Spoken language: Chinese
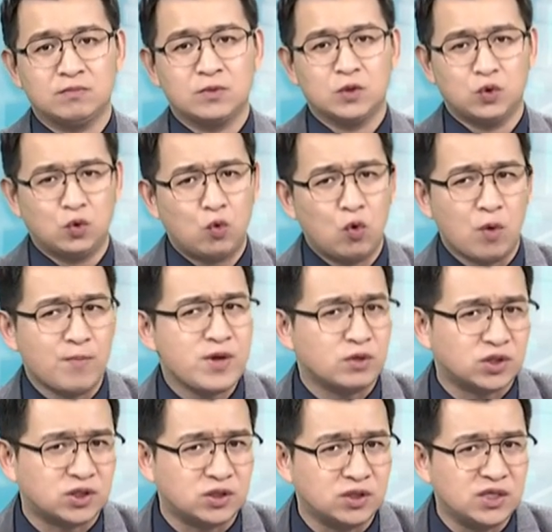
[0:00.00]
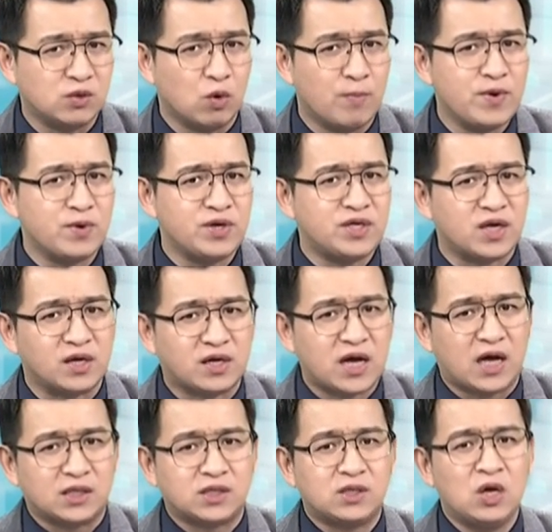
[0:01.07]
如果我没有实力，我没有一点
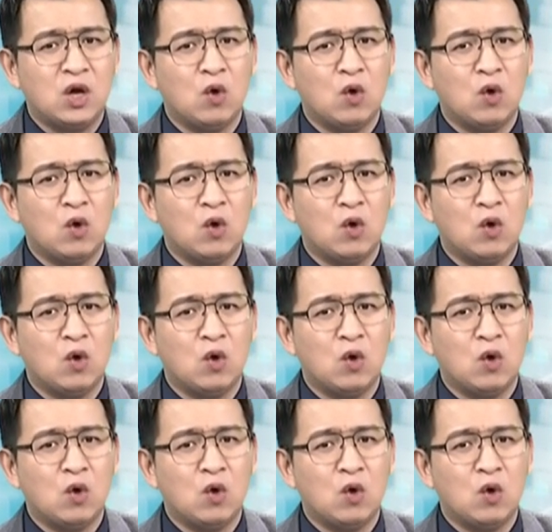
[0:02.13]
guts，